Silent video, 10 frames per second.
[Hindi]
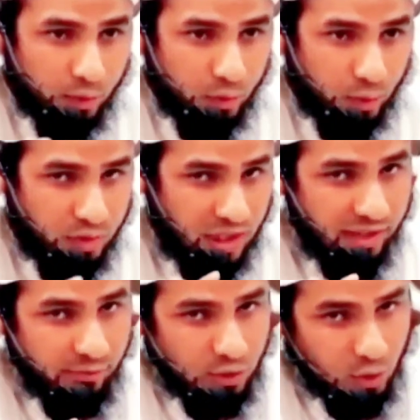मौजूद हों
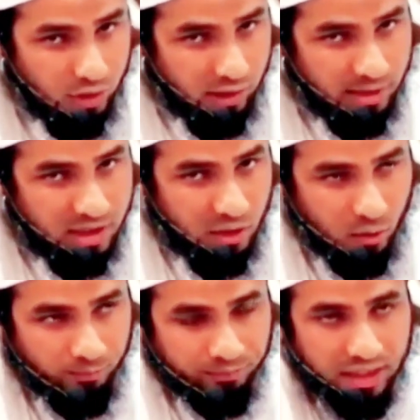चाहे वो छोटे बच्चे
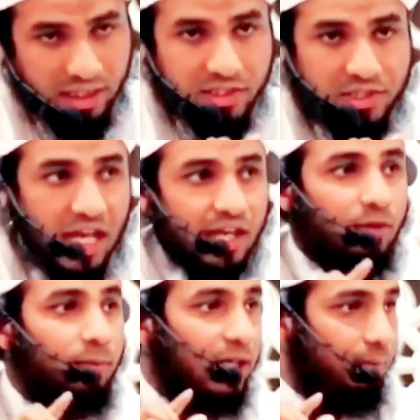हों चाहे
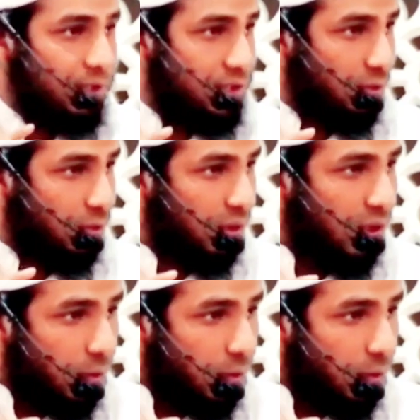वो बड़े बच्चे हों